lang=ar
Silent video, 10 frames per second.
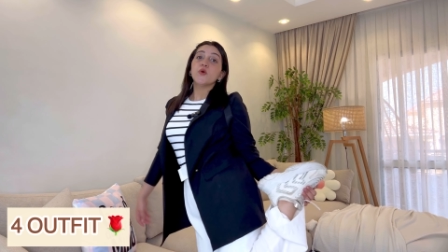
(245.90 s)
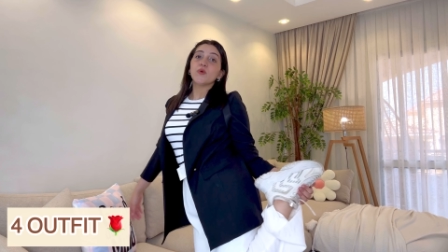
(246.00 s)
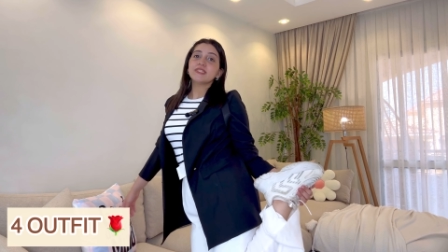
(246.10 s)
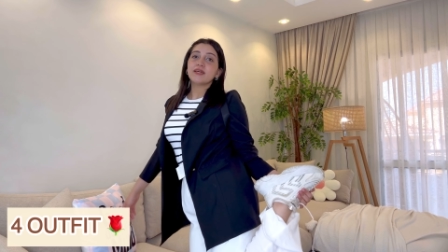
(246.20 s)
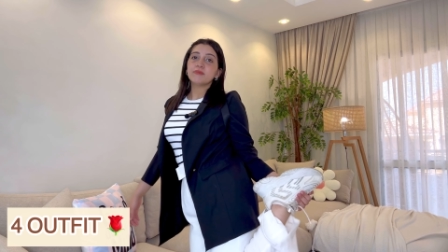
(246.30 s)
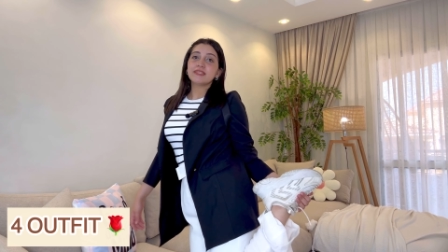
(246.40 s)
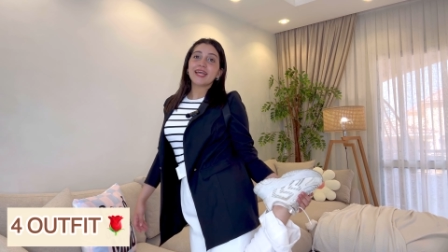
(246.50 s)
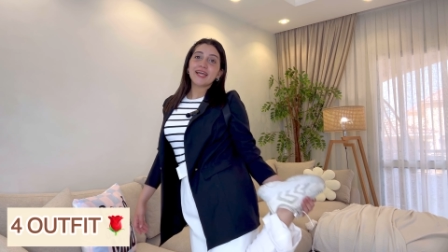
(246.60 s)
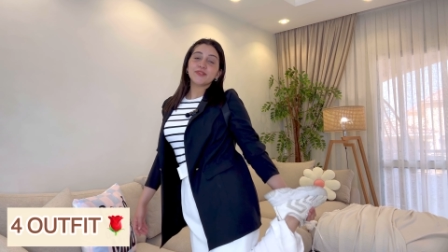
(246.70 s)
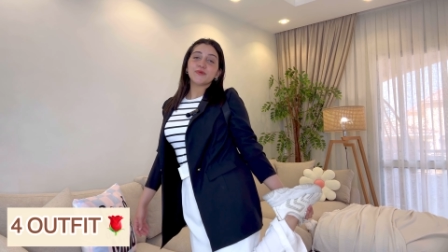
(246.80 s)
واسع من
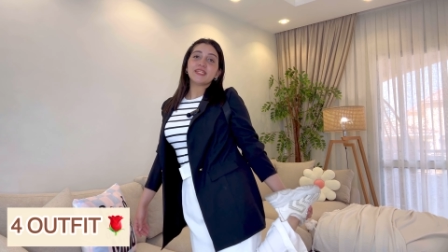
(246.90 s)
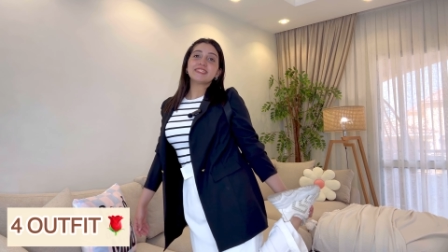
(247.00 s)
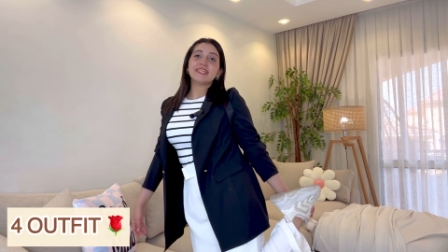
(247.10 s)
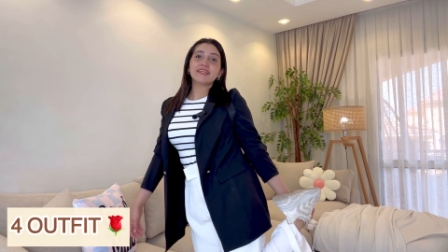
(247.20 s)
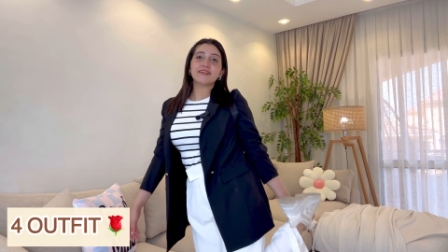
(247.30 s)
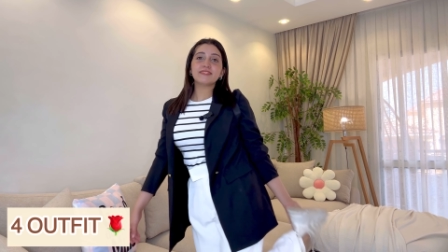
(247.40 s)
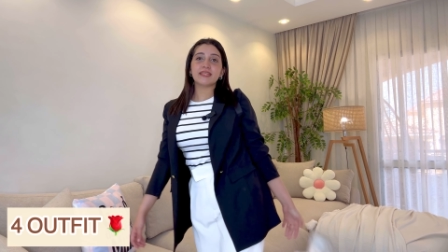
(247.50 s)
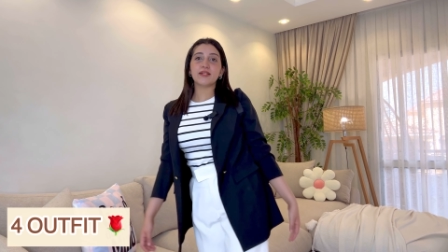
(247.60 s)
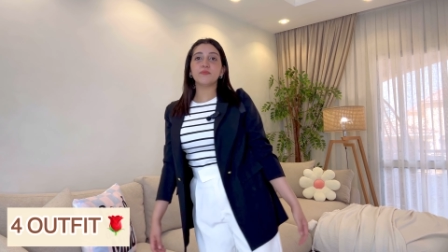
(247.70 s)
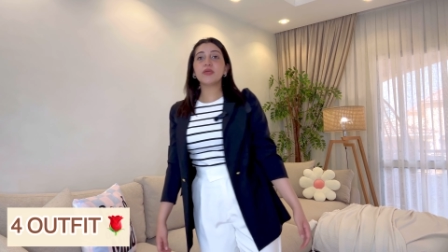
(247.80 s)
تحت والسنيكرز
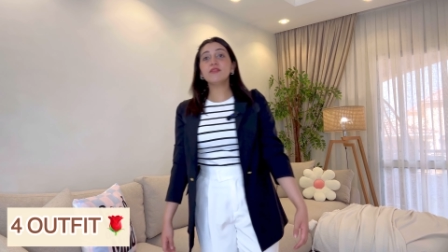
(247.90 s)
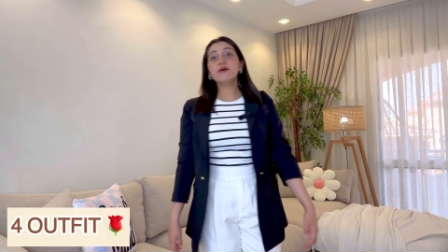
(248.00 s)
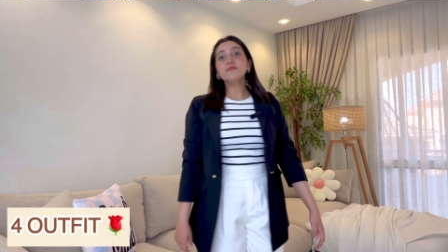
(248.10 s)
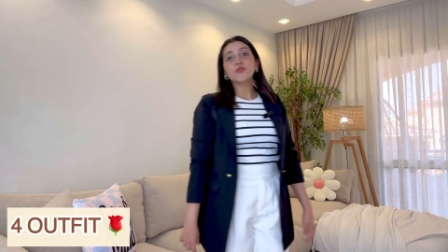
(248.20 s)
البيضه